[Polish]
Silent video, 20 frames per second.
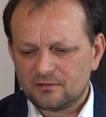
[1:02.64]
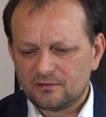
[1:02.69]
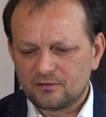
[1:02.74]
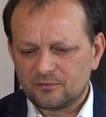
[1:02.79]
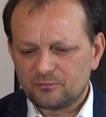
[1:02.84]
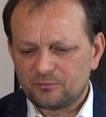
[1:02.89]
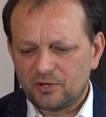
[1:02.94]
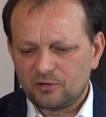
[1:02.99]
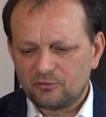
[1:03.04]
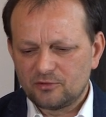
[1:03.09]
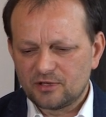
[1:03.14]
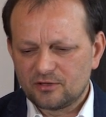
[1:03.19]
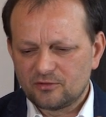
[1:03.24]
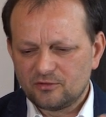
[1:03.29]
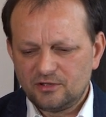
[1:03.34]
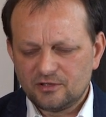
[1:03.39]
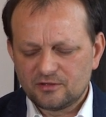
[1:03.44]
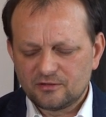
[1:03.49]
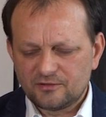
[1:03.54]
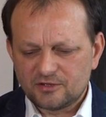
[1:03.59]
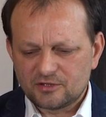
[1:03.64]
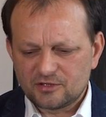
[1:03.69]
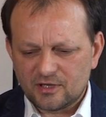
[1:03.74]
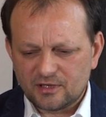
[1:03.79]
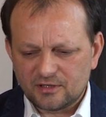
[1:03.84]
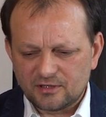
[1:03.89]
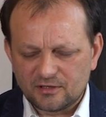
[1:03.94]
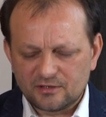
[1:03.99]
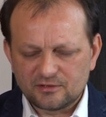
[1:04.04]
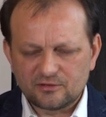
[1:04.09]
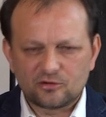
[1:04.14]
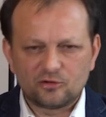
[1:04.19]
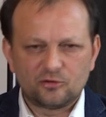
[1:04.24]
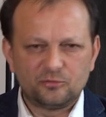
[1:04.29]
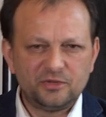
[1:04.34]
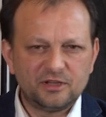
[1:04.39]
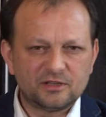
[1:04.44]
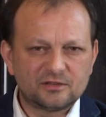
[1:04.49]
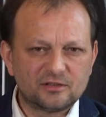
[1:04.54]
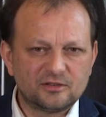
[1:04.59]
no, pełnego niedowierzania. To
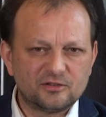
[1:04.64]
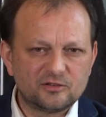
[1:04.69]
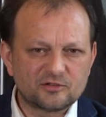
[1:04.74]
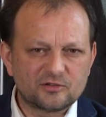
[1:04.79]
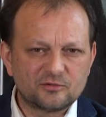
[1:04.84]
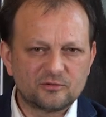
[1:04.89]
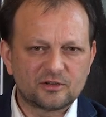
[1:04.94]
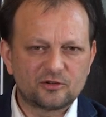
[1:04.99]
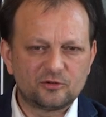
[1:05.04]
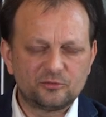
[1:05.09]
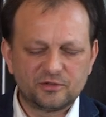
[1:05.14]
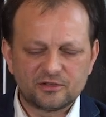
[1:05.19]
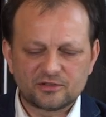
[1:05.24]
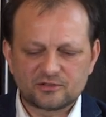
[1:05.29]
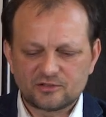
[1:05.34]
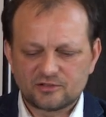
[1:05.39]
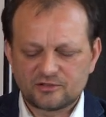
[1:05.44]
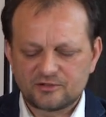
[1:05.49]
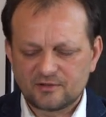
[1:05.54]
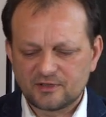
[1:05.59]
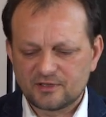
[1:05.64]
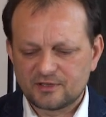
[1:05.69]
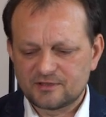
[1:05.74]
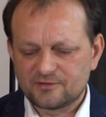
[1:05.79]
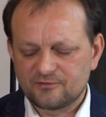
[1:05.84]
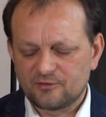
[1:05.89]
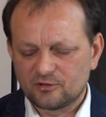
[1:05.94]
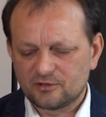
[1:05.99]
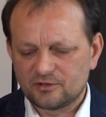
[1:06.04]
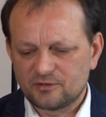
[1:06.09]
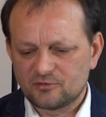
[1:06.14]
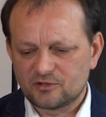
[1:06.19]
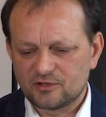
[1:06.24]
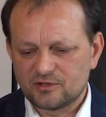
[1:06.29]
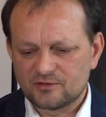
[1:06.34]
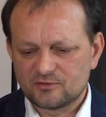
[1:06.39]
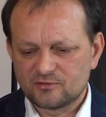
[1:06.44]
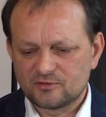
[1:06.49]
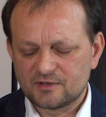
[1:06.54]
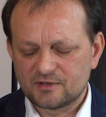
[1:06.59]
kobiety niosą jako pierwsze świadectwo o tym, że
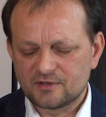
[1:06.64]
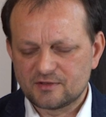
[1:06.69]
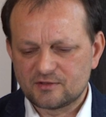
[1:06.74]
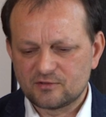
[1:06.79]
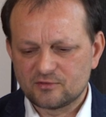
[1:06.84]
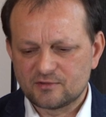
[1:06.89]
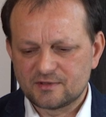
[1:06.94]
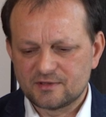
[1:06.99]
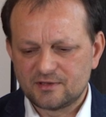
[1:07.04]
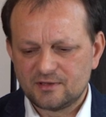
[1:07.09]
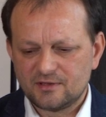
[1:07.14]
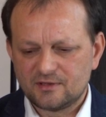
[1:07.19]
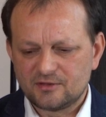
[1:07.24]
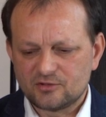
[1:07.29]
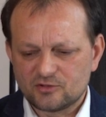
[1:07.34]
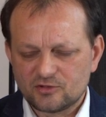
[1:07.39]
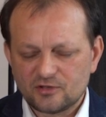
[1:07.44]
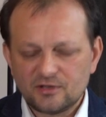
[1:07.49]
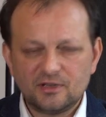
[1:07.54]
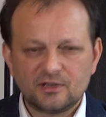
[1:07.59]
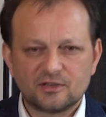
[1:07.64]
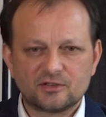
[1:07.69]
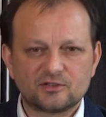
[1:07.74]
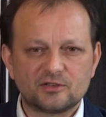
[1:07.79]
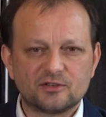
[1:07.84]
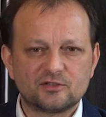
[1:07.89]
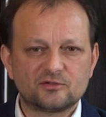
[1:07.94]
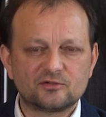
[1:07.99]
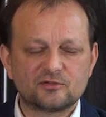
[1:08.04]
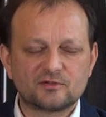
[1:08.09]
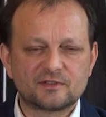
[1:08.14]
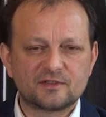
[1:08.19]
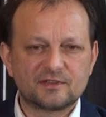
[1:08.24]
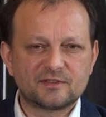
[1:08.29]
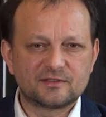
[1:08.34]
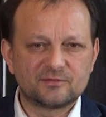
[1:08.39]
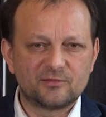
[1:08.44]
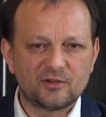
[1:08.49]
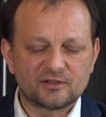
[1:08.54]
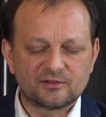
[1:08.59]
Jezus Chrystus żyje, że Jezus
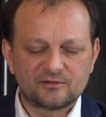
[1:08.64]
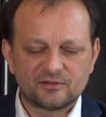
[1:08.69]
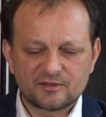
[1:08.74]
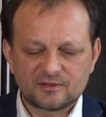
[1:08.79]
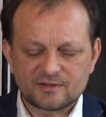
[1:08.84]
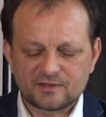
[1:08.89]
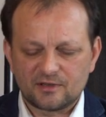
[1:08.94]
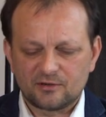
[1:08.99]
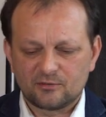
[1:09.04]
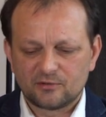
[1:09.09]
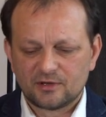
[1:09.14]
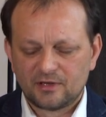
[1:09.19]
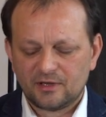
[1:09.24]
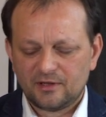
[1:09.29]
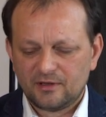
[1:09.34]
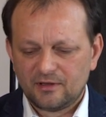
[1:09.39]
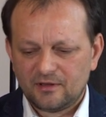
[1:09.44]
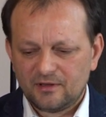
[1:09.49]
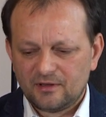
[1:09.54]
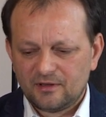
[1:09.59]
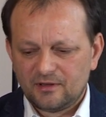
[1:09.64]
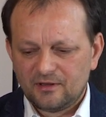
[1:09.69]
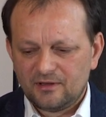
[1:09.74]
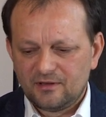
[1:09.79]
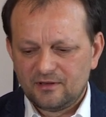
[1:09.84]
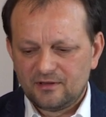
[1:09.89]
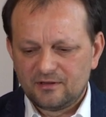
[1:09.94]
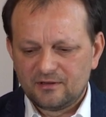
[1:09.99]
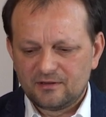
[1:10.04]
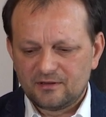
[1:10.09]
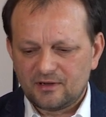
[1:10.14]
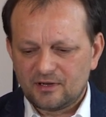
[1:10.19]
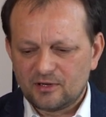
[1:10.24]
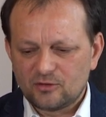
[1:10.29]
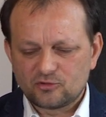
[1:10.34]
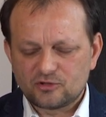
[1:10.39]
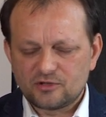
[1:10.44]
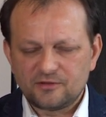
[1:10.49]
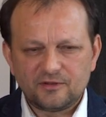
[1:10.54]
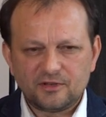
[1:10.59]
zmartwychwstał,
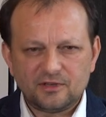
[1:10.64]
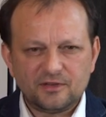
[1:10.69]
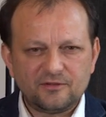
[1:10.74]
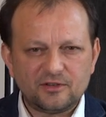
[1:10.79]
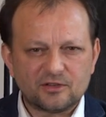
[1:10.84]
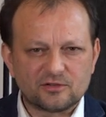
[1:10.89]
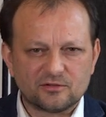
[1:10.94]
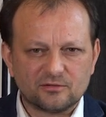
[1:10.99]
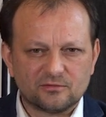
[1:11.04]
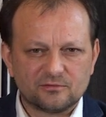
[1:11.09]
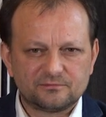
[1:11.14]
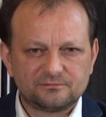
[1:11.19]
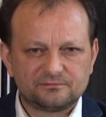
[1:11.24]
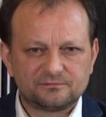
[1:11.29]
ale uczniowie nie wierzą